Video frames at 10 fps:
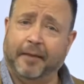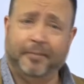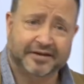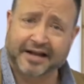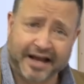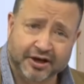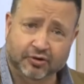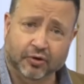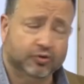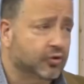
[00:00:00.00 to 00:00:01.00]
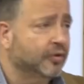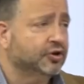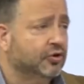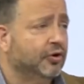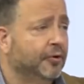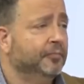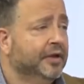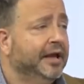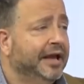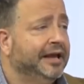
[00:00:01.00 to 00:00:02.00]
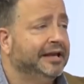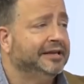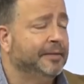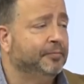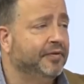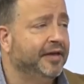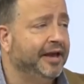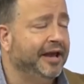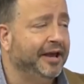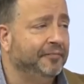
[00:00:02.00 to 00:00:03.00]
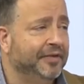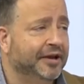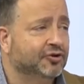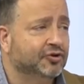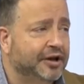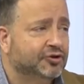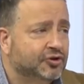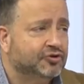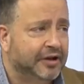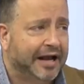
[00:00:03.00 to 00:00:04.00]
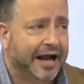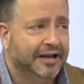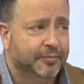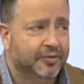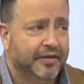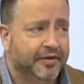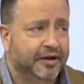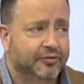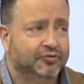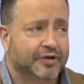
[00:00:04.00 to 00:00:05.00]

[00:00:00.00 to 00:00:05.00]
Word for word: ah, pasará esto. Todo eso se puede. Eso, eso es legal, se puede hacer. Todas